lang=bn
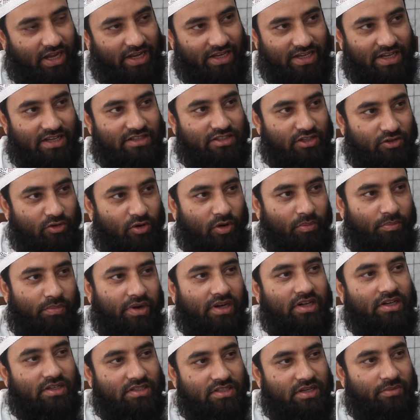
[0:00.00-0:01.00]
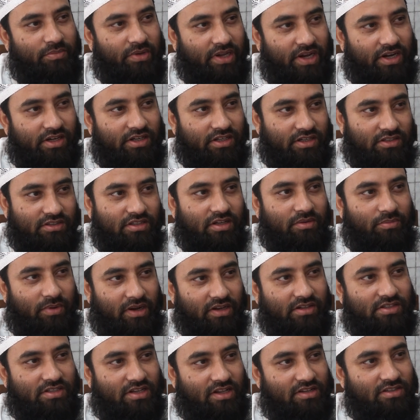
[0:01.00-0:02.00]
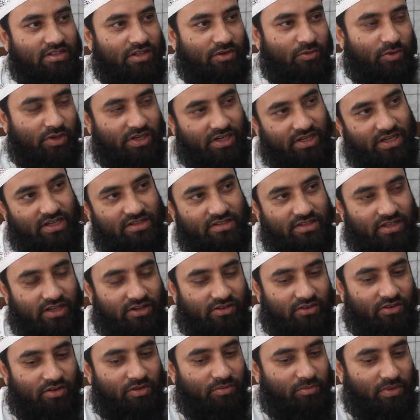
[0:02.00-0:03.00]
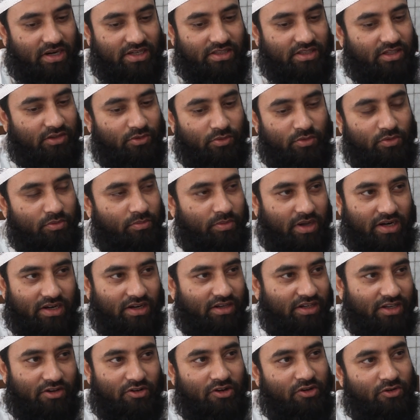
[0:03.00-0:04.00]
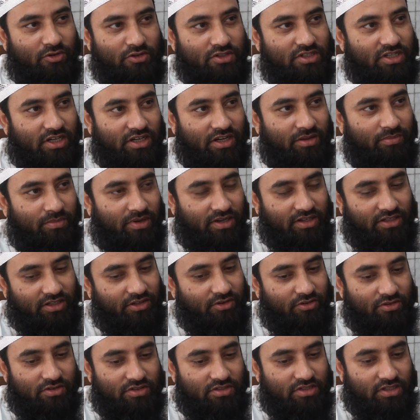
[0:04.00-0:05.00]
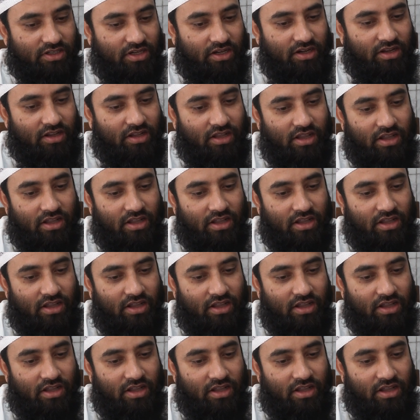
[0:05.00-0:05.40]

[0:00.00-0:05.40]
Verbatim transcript: তাই আছে গভর্নমেন্টের যে বিআরটির যে প্রাইসটা আছে ওইটাই আছে এখনও বাড়তি কোনো ভাড়া নেওয়া হচ্ছে না বা ইয়ে হচ্ছে না